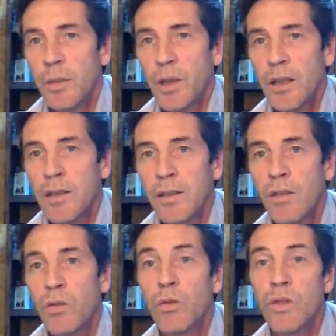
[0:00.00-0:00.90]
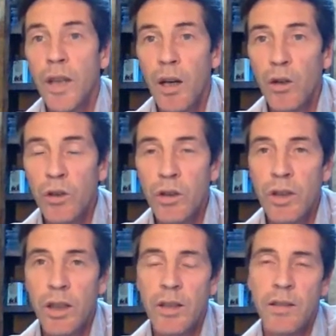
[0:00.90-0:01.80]
eh bien, c'est ce dialogue
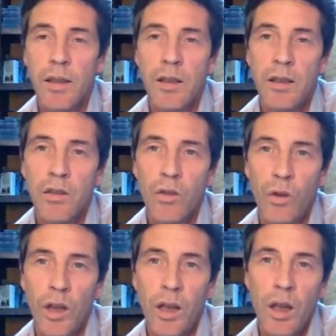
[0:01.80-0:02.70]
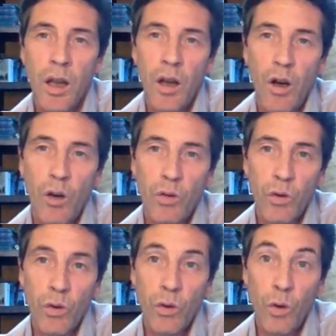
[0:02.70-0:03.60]
qu'il essaye d'instaurer
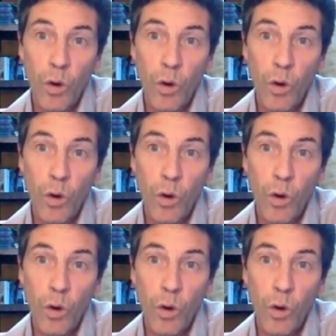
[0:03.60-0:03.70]
entre